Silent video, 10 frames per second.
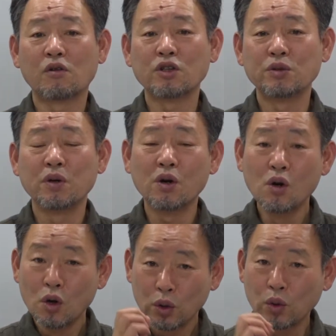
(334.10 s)
것이며
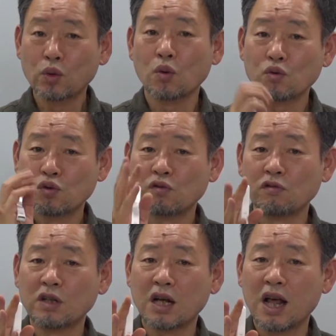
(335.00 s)

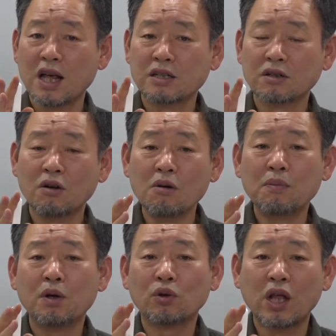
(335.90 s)
교통수단에서
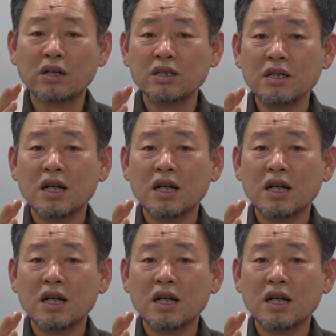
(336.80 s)
비롯되는